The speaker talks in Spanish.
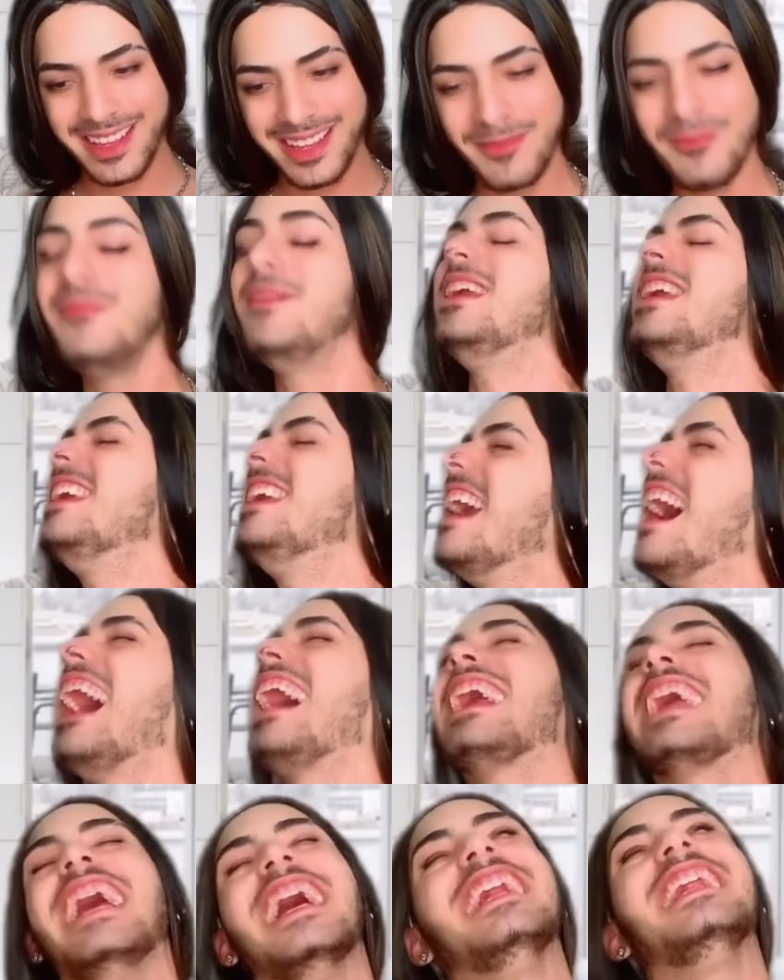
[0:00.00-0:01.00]
mi hija
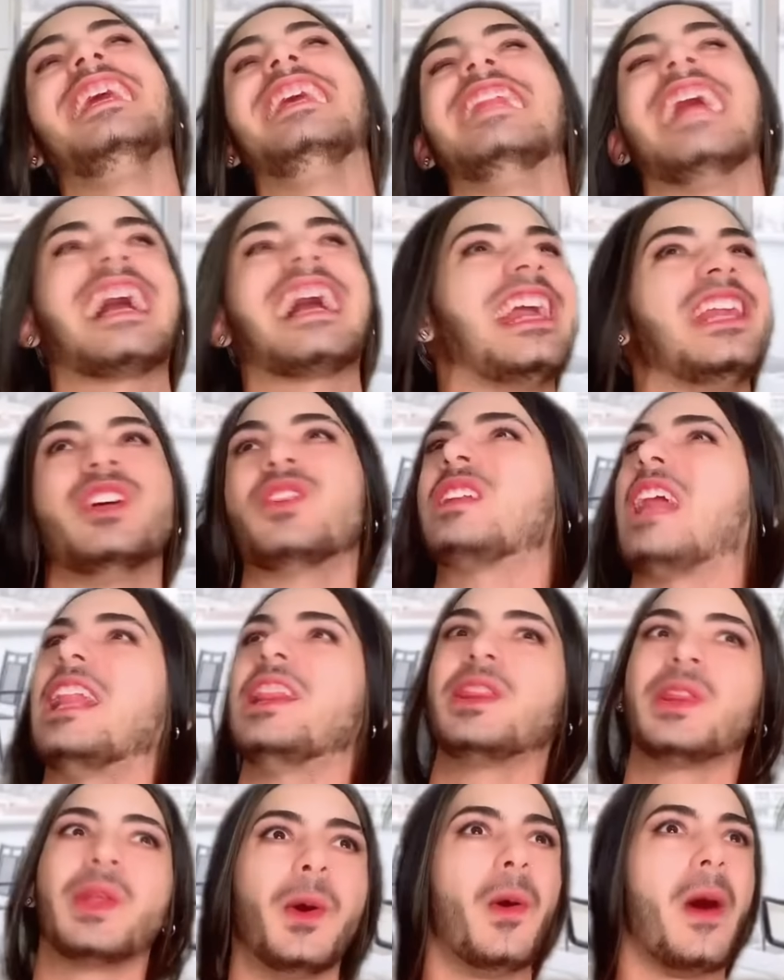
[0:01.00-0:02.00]
querida que yo
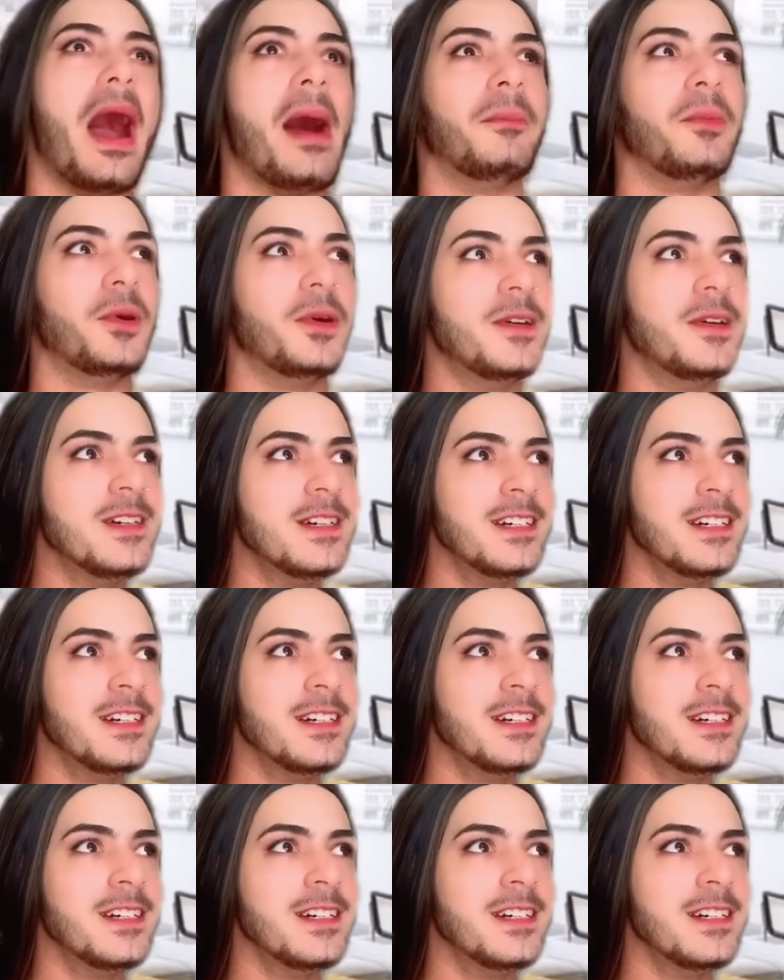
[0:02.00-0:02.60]
tanto amo,